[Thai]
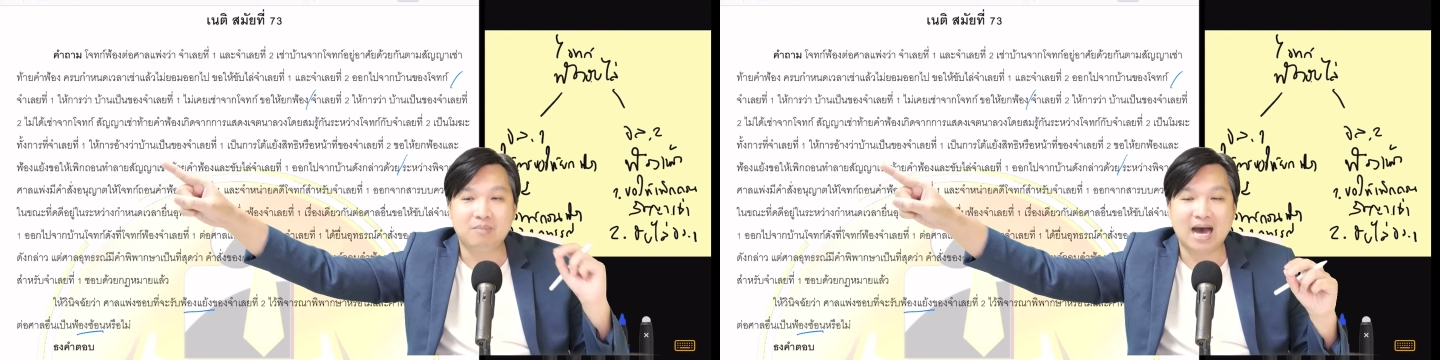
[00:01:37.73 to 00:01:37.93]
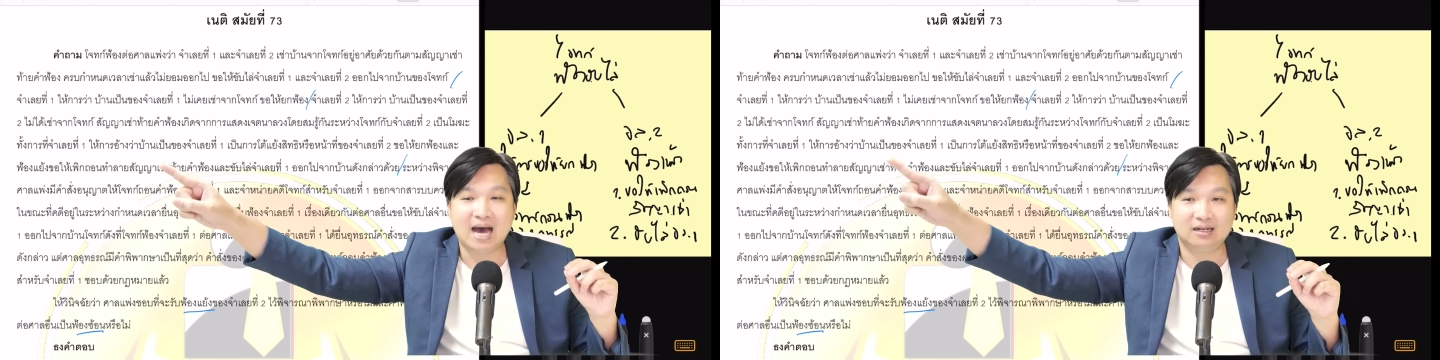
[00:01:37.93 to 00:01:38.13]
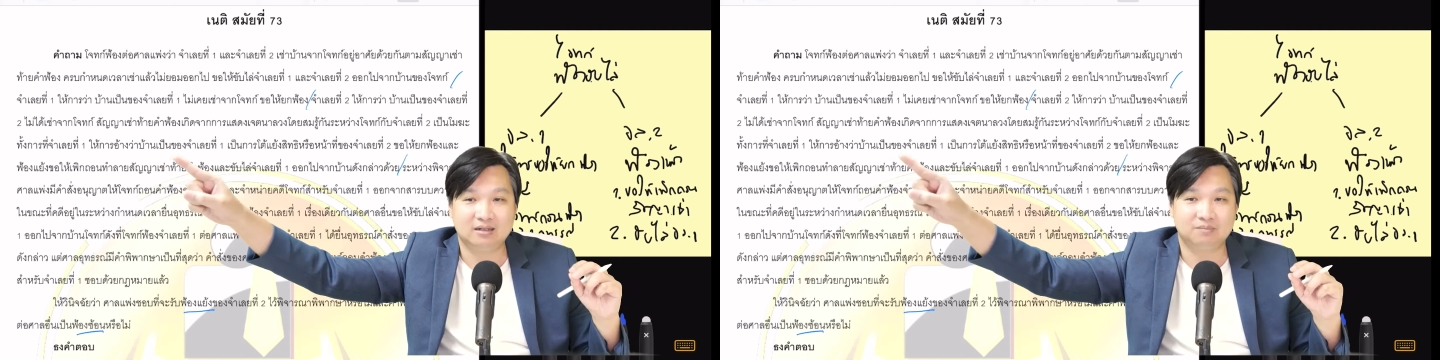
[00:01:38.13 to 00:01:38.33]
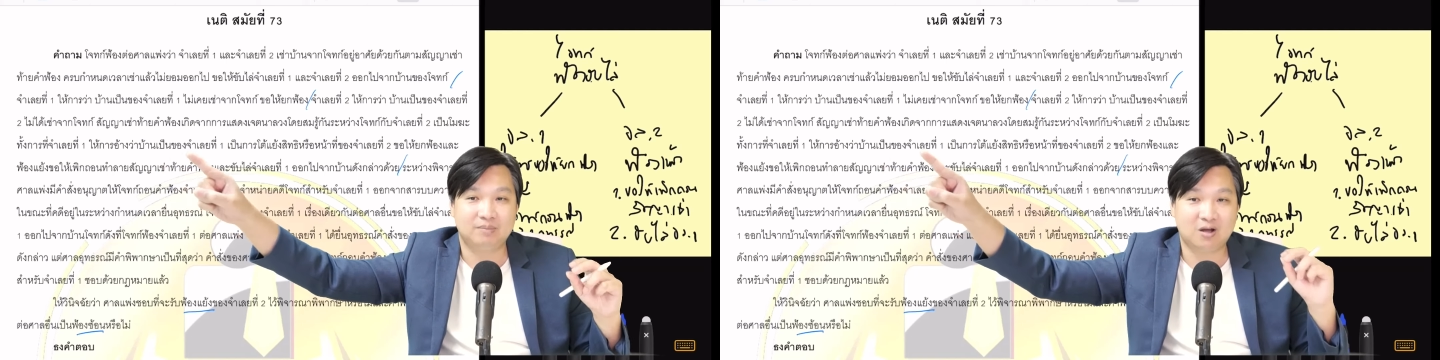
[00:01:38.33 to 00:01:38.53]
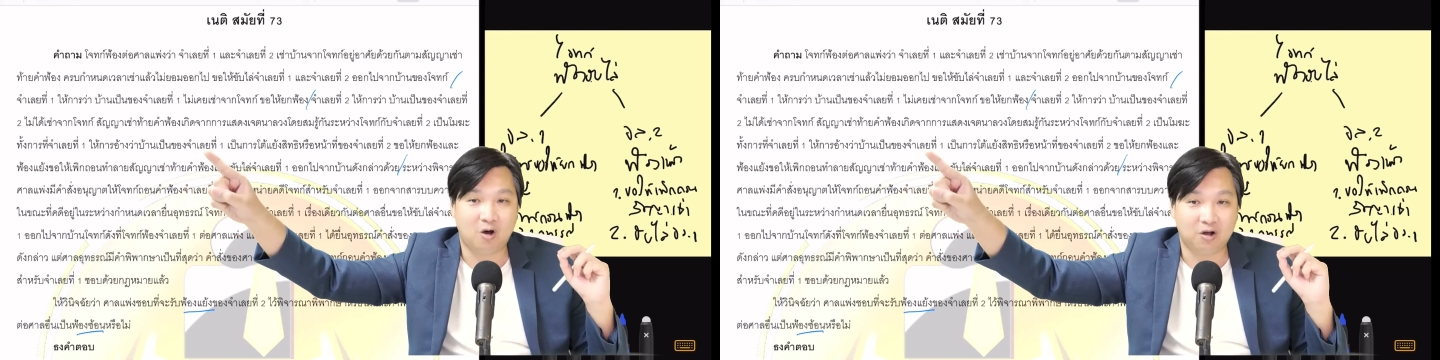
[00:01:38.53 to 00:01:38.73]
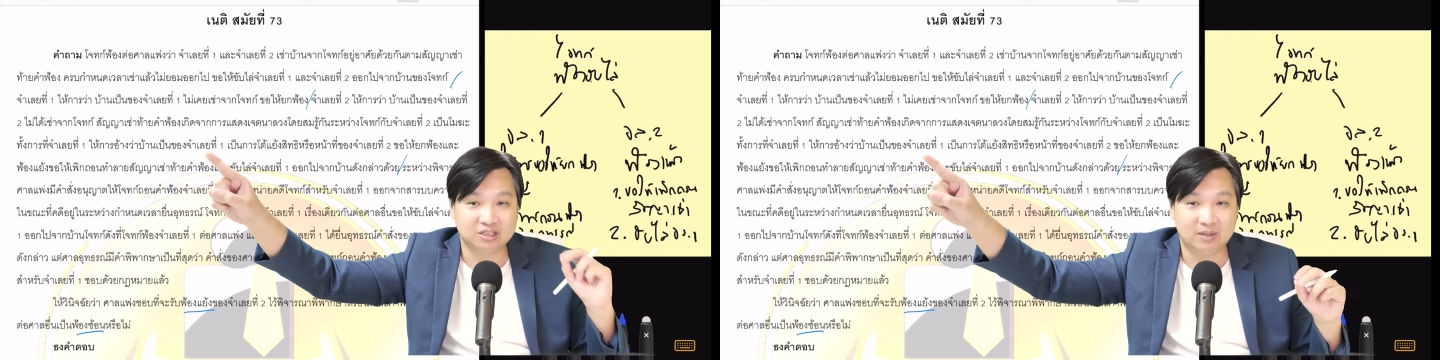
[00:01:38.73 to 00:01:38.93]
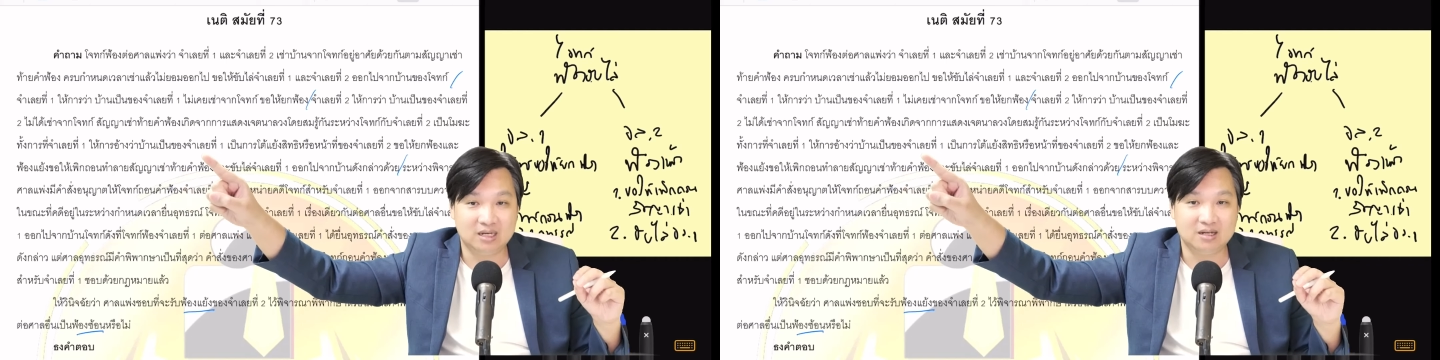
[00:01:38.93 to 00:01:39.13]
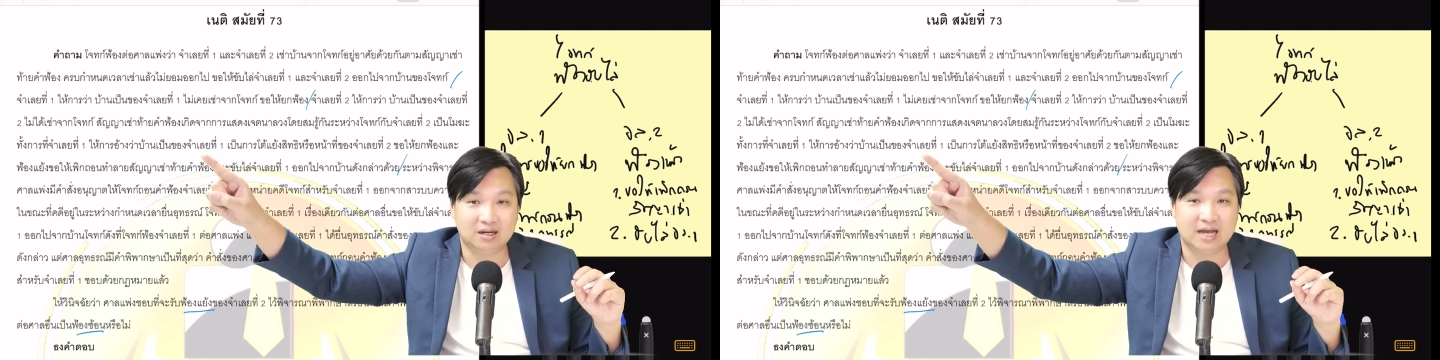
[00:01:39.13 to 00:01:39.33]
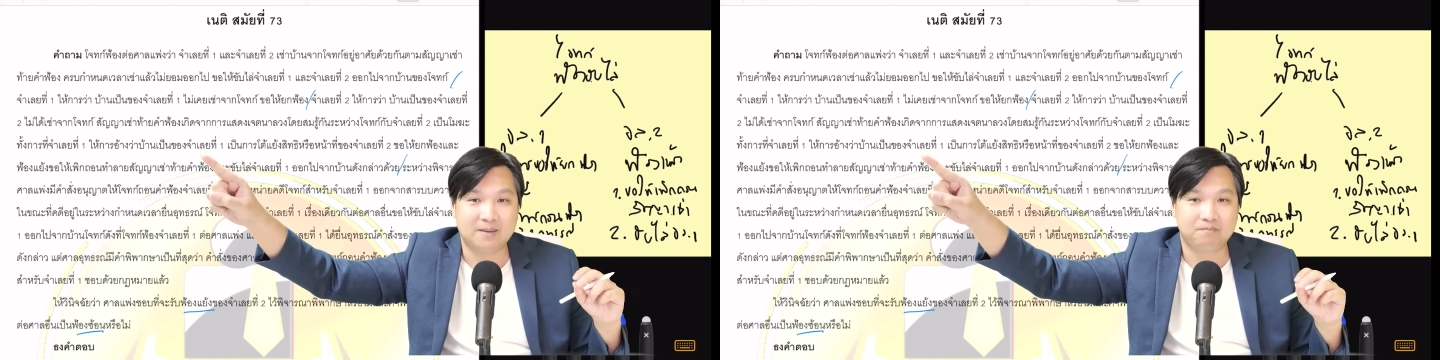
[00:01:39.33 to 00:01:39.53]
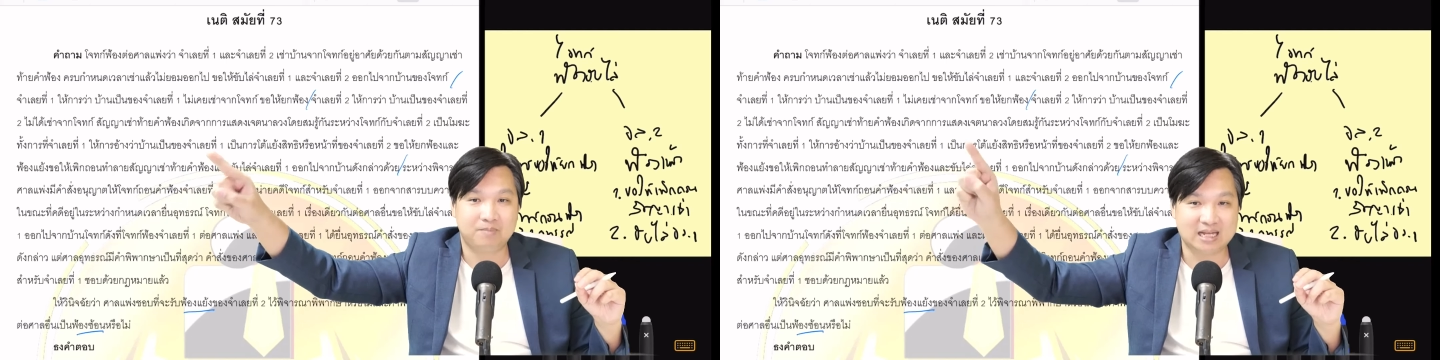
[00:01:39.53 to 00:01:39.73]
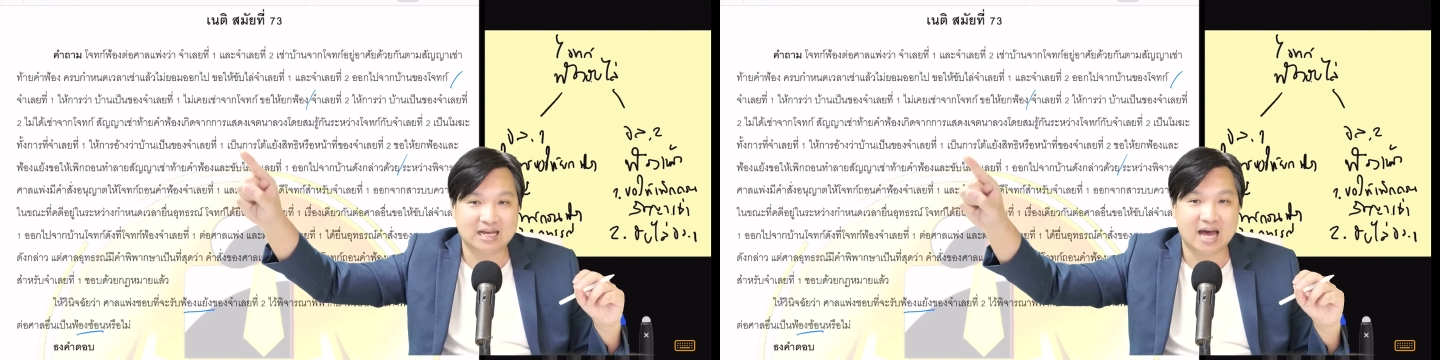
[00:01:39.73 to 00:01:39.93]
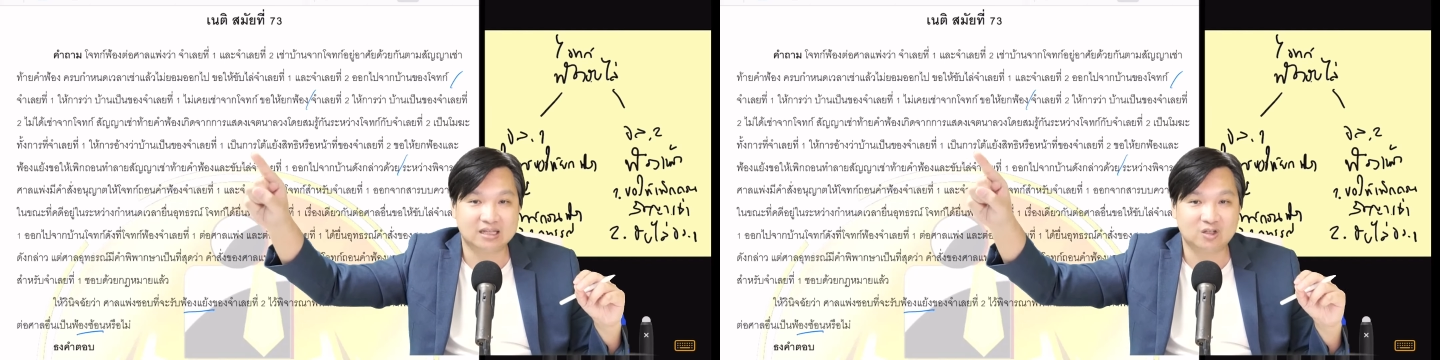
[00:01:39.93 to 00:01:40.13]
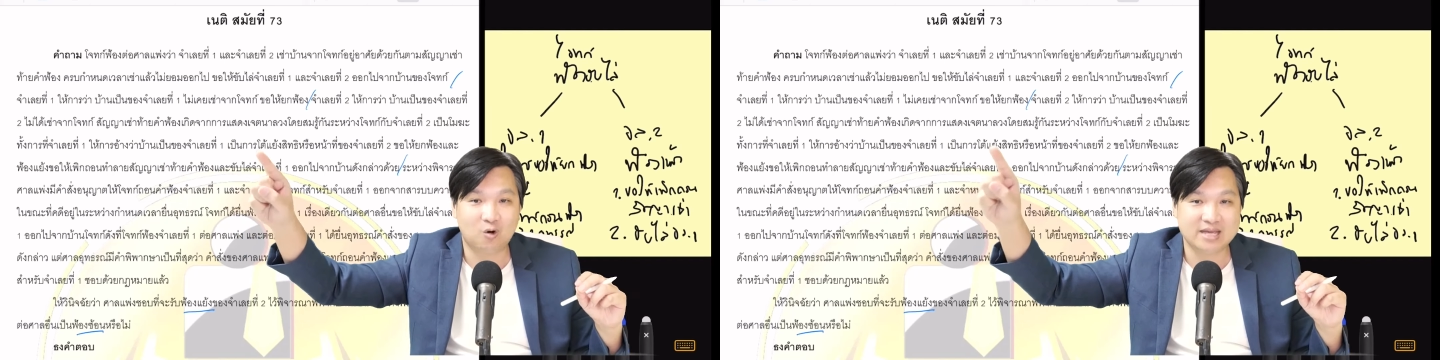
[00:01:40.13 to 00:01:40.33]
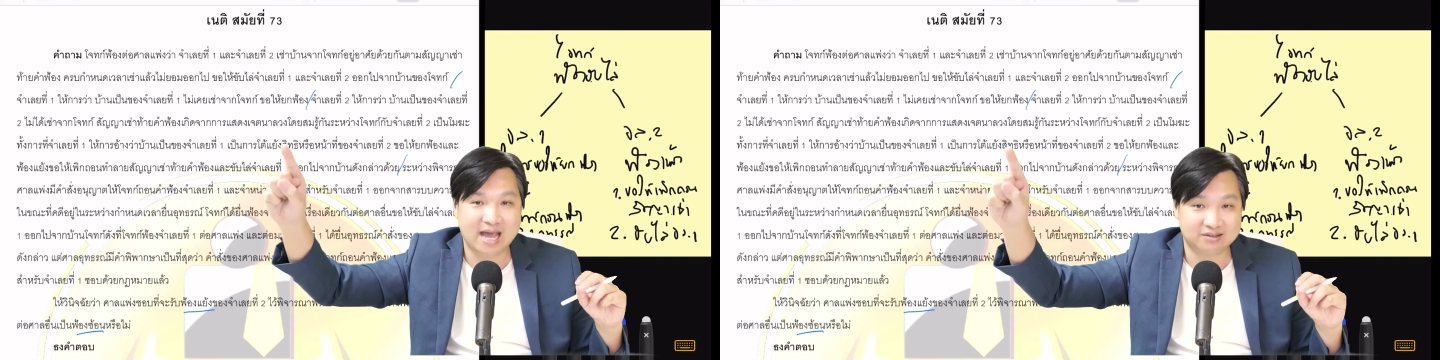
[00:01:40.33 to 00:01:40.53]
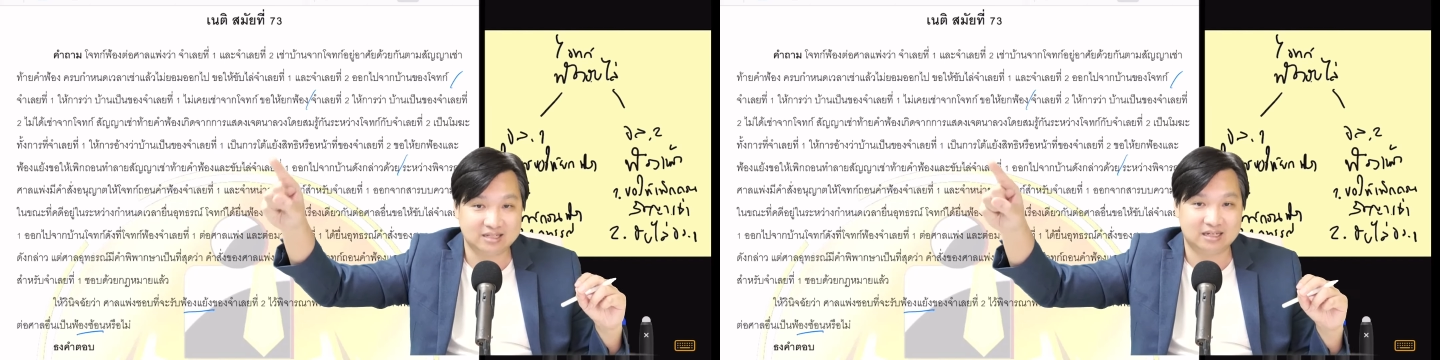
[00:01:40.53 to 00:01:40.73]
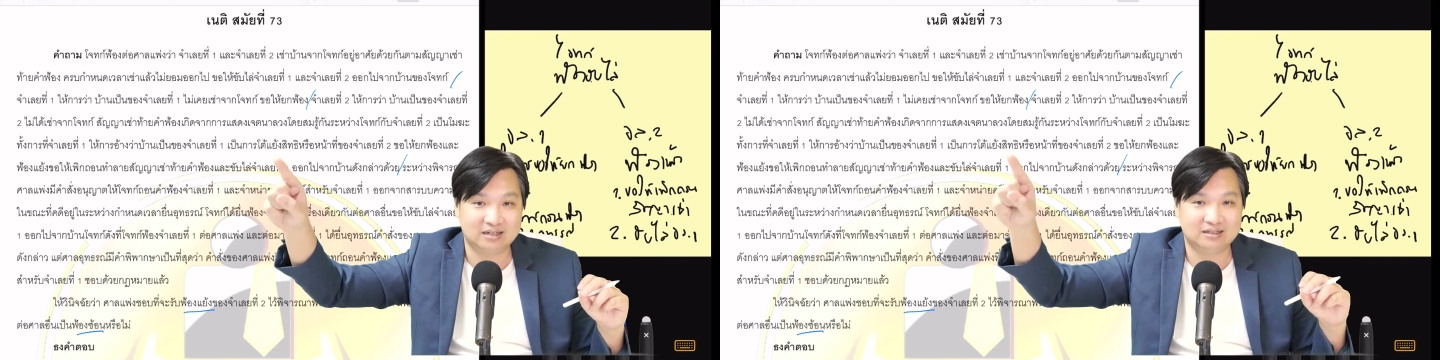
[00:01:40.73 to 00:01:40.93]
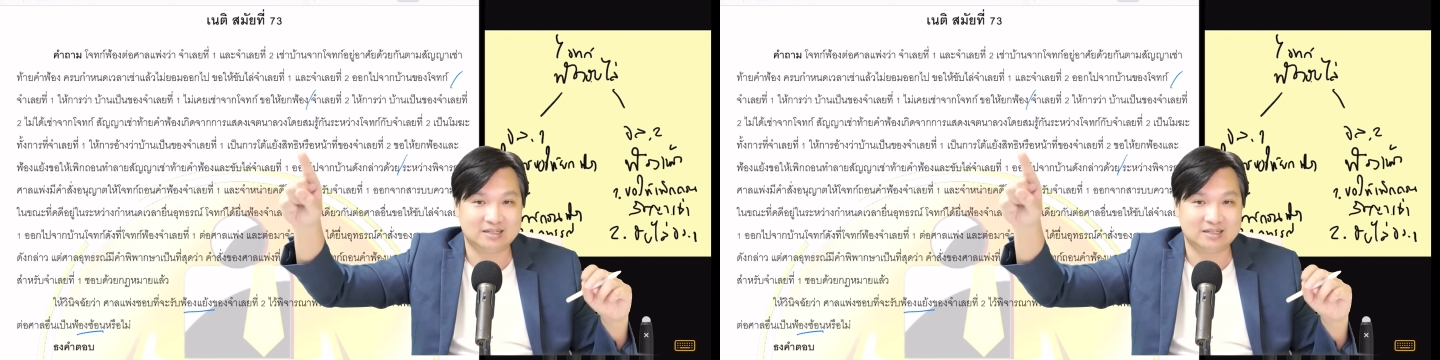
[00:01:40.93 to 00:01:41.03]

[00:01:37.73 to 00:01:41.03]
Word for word: บ้านเป็นของจำเลยที่ 1เนี่ยเป็นการโต้แย้งสิทธิ